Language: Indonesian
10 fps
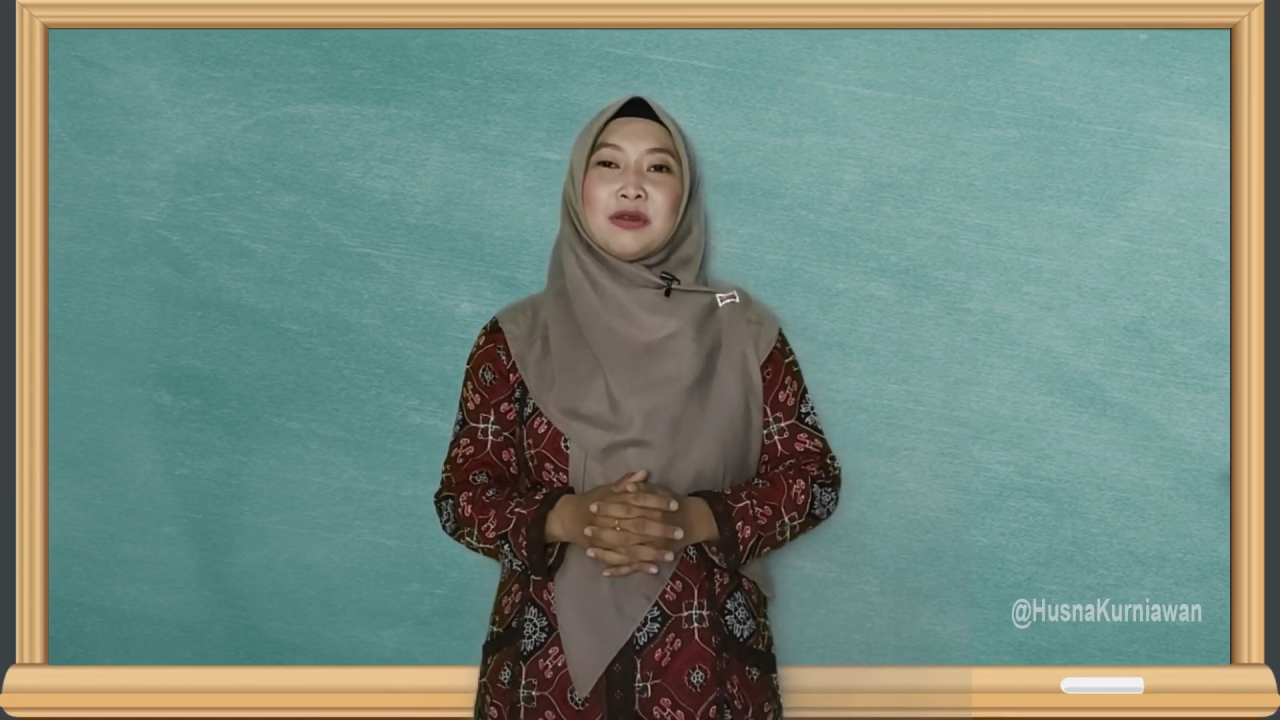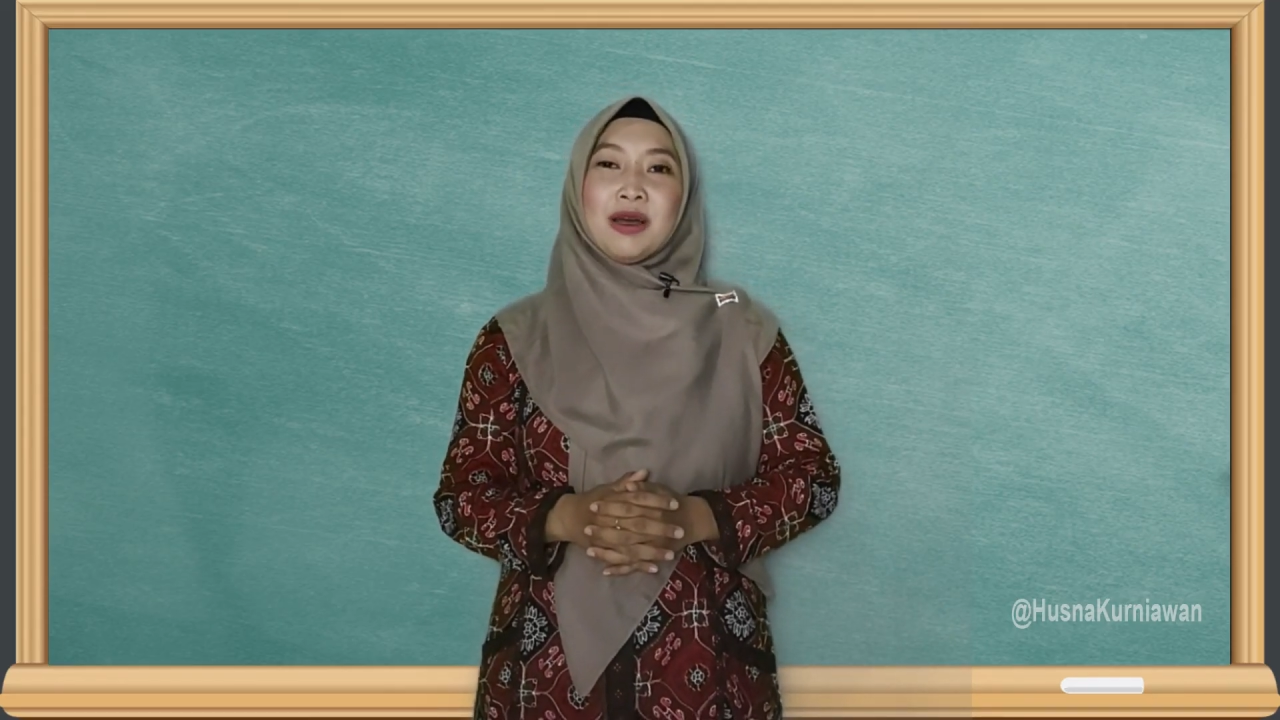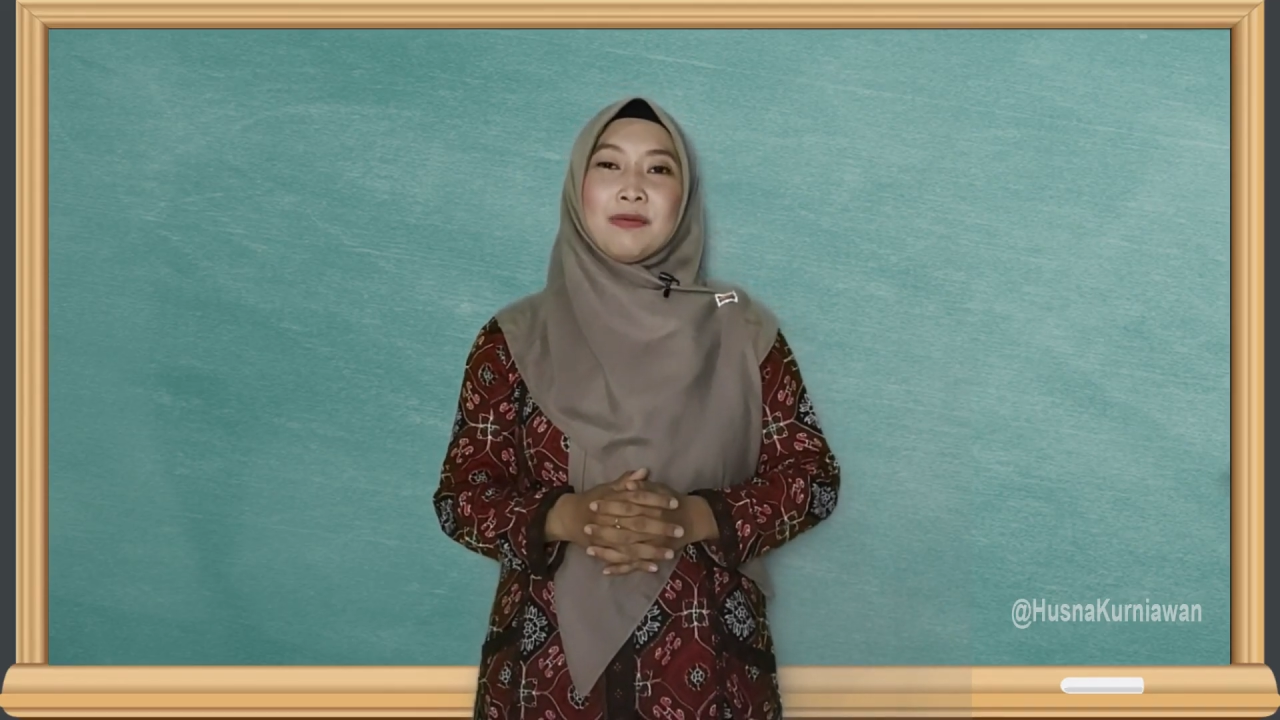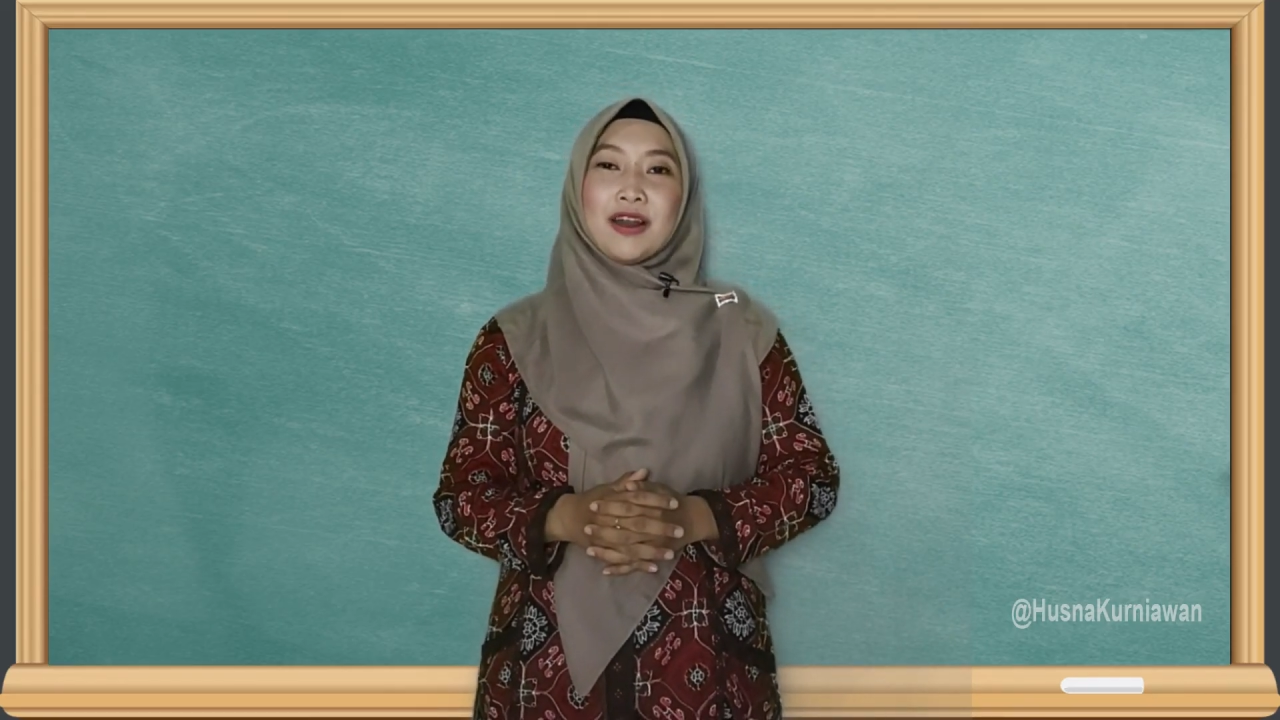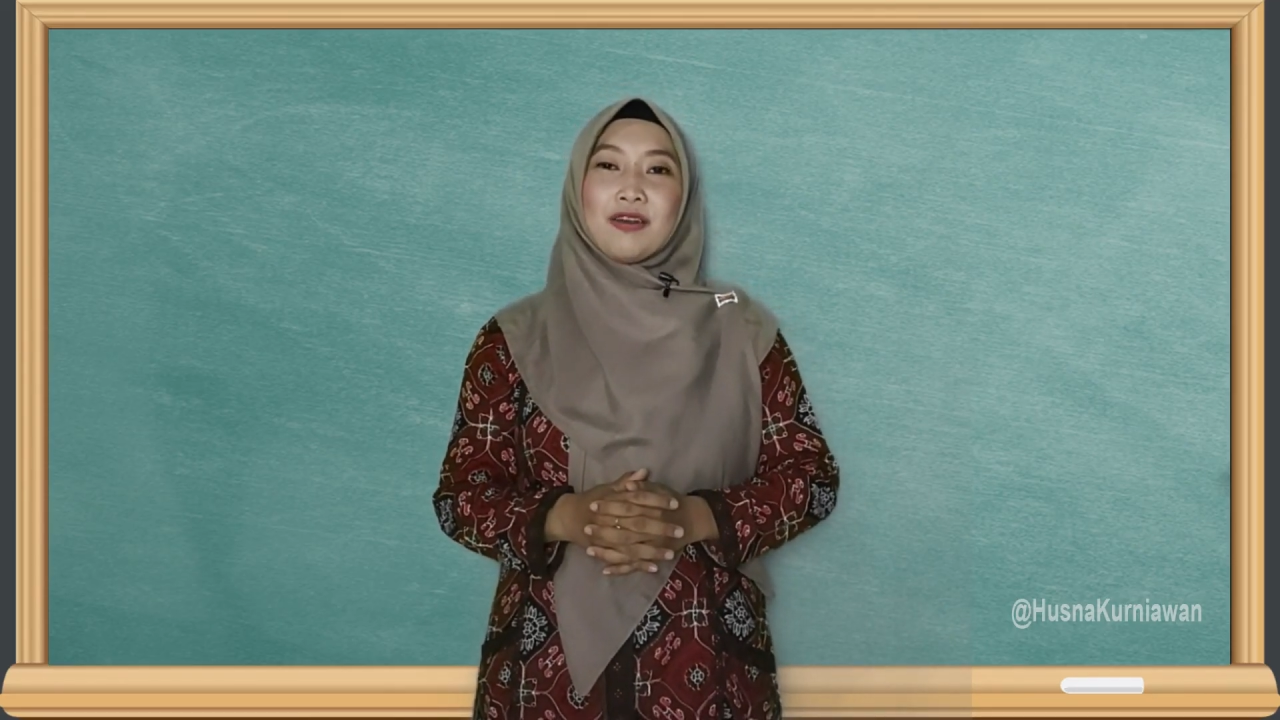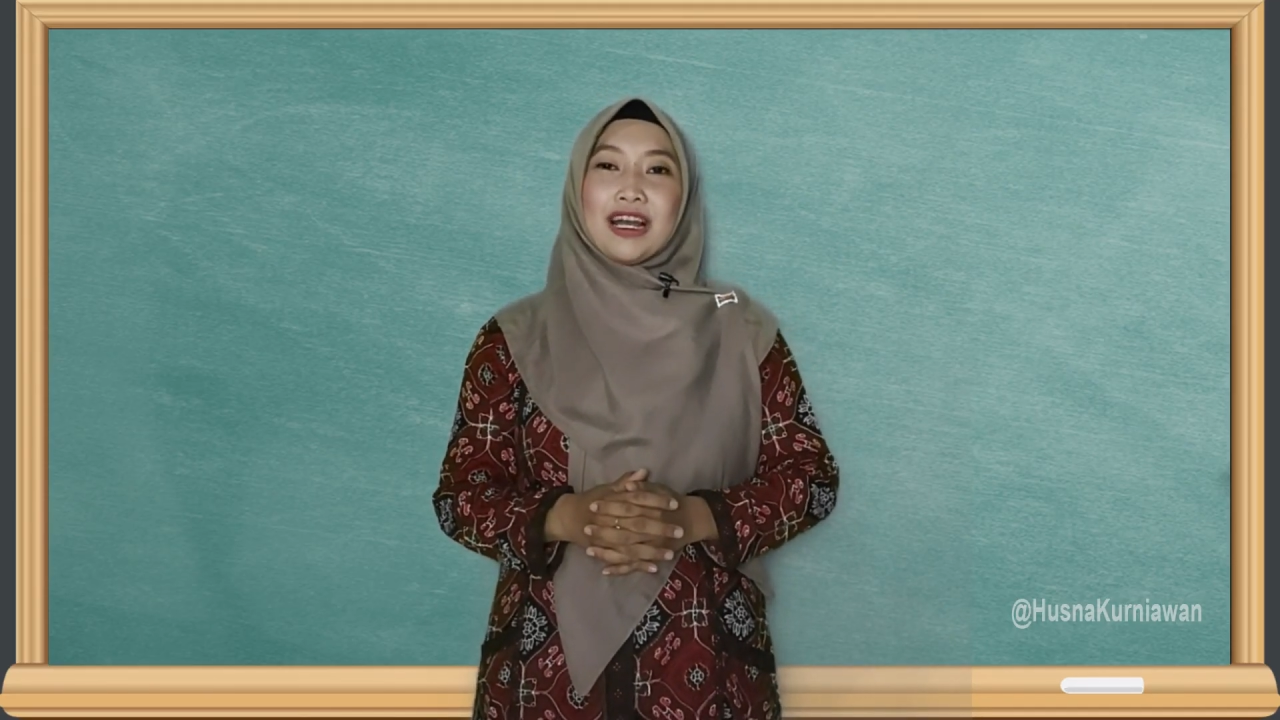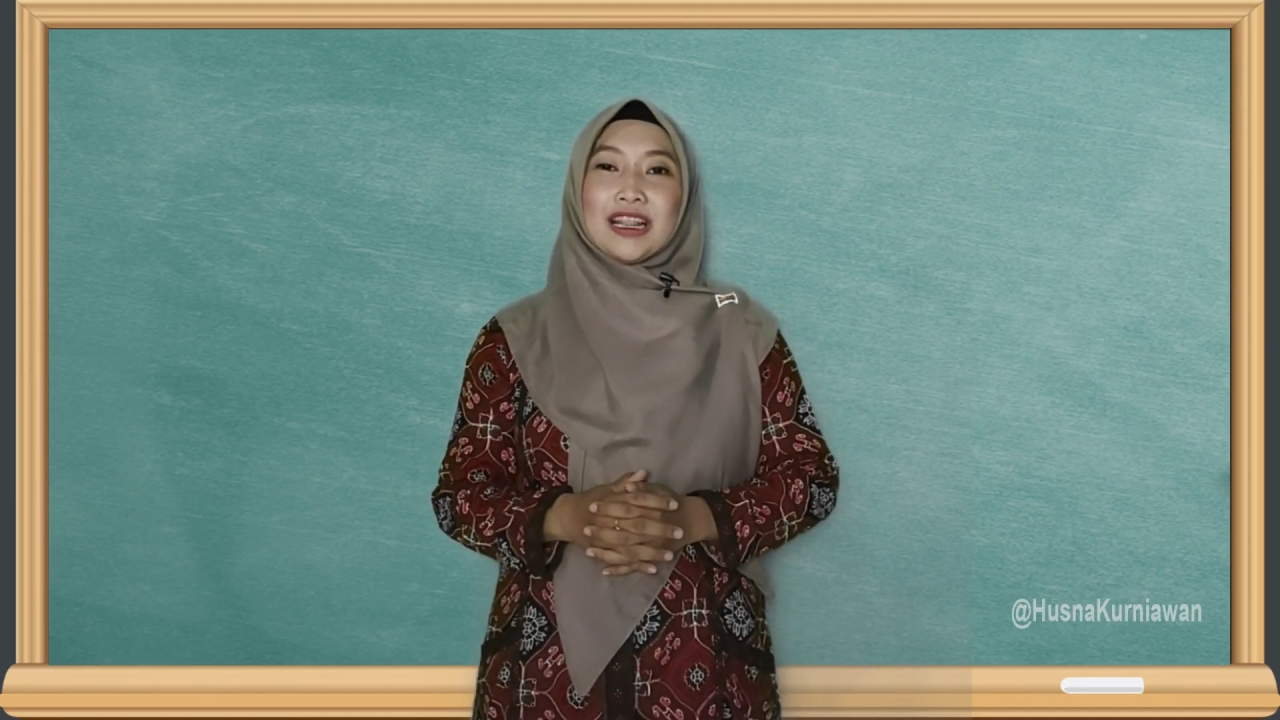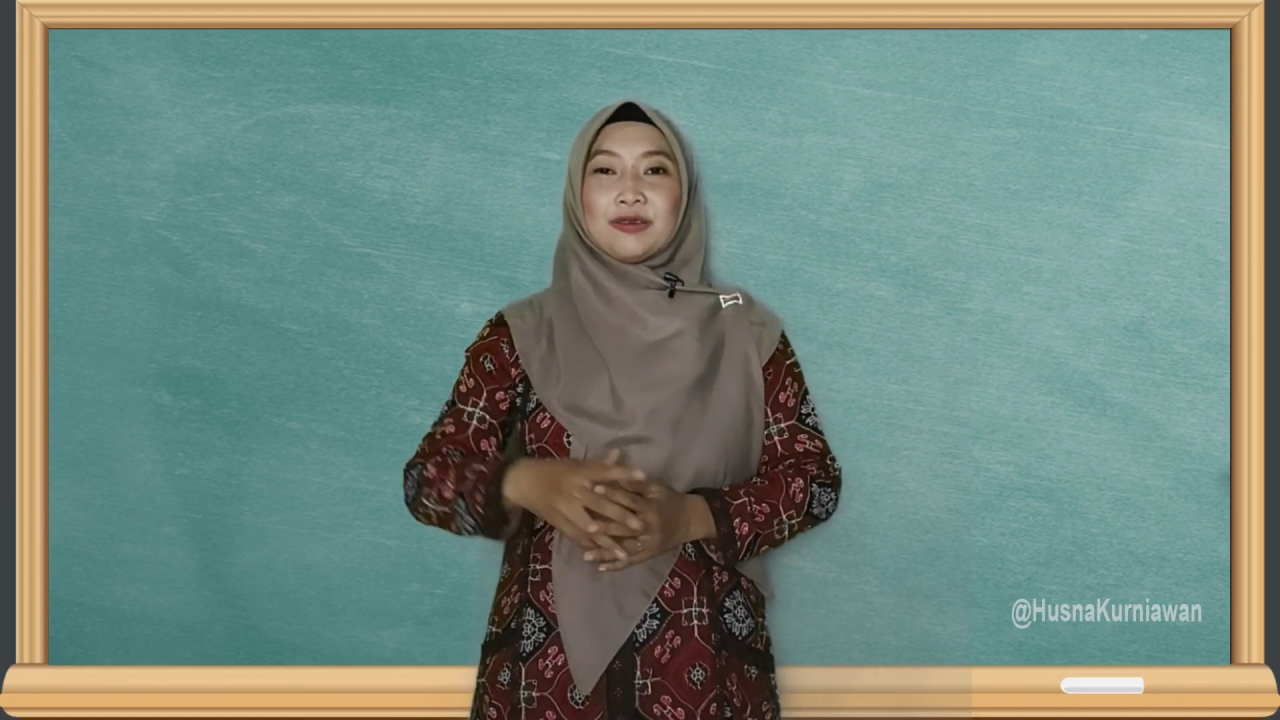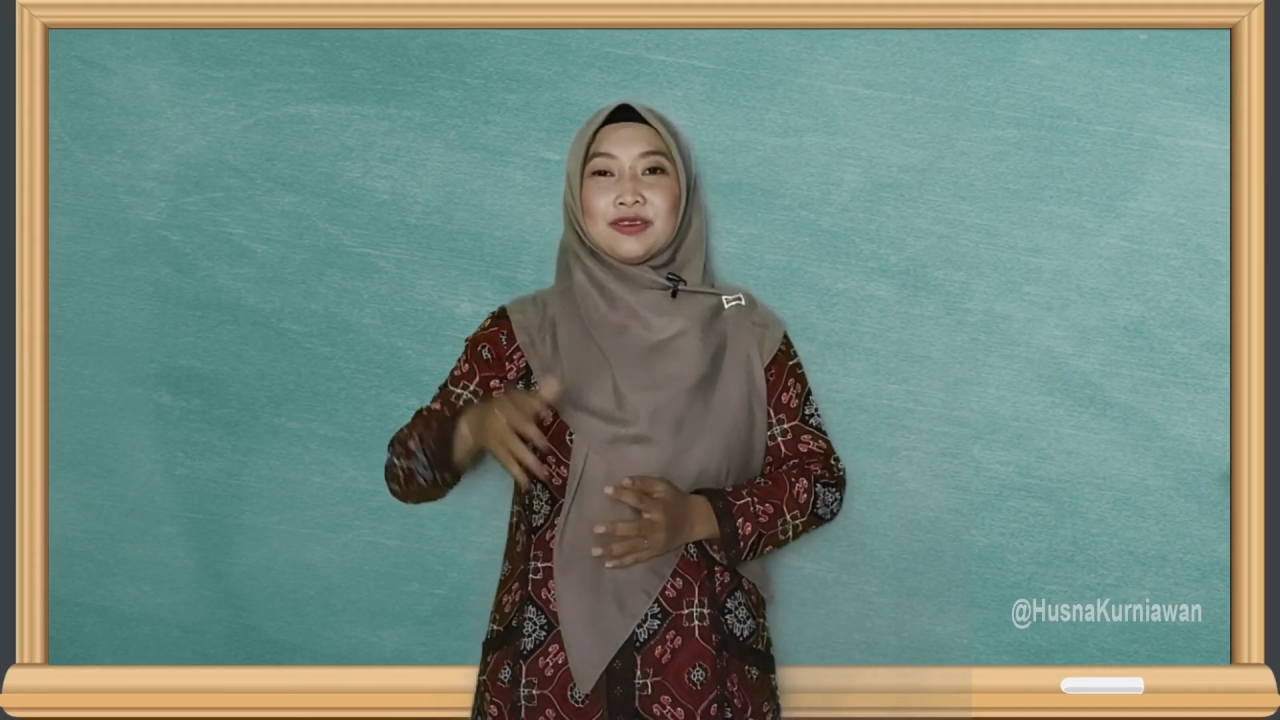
wabarakatuh.